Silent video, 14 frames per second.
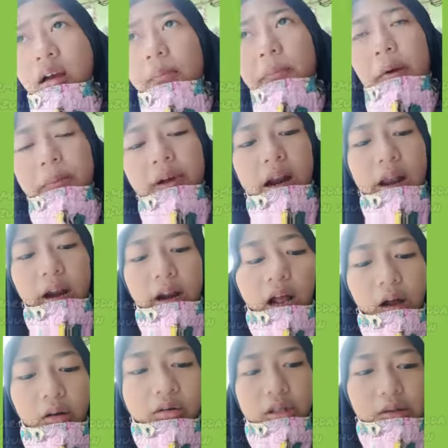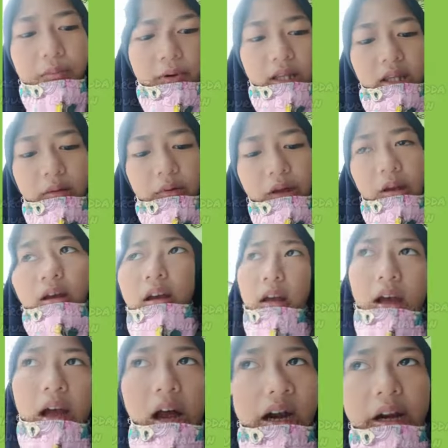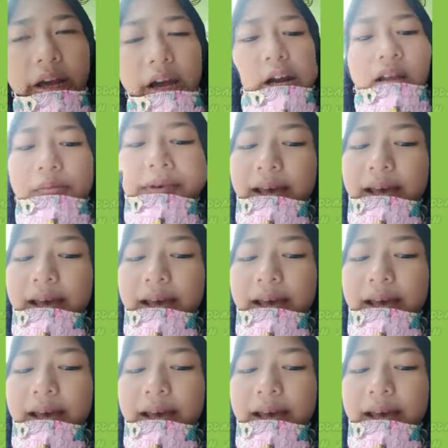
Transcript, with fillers: berpaling aku seperti hari-hari